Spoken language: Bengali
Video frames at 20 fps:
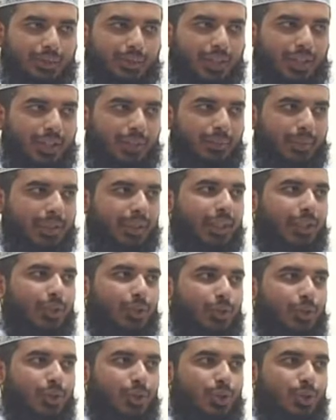বলা হয়
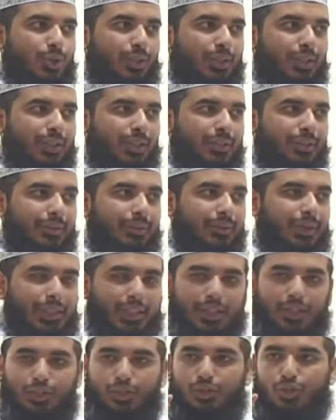মাধ্যাকর্ষণ শক্তি
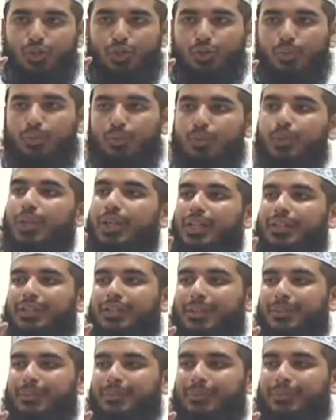একটা চুম্বুক
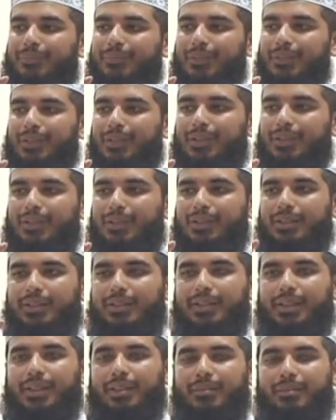আছে
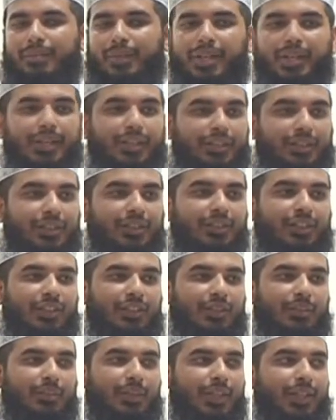ম্যাগনাতিস
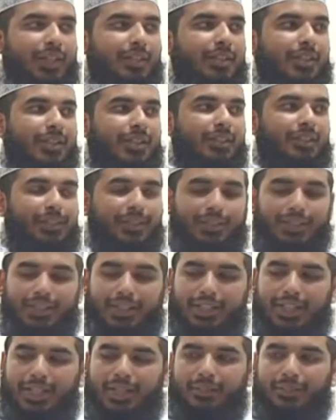আছে ম্যাগনেটিক আছে
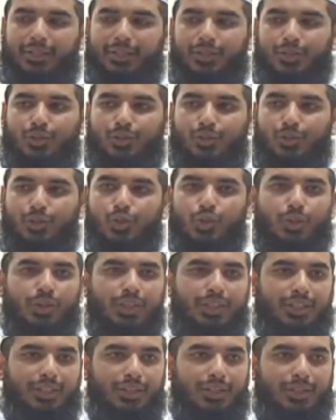আমরা যখন
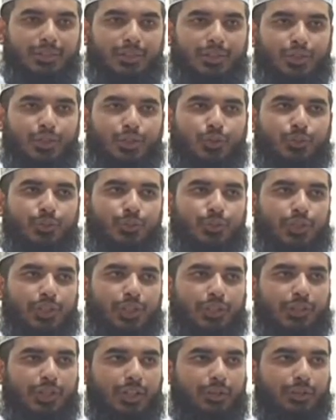চলি আমরা যখন
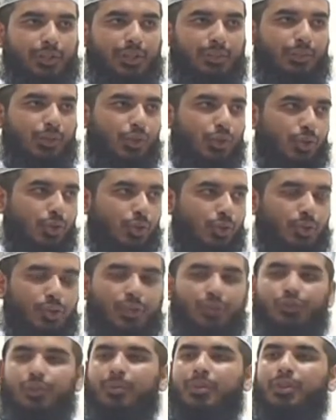পদচারণা করি বিচরণ
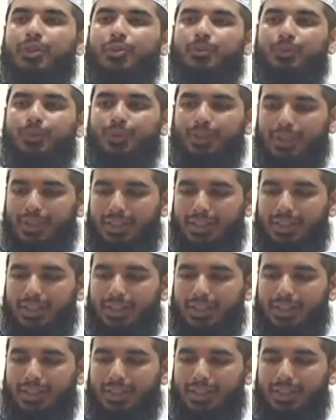করি জমিনের উপর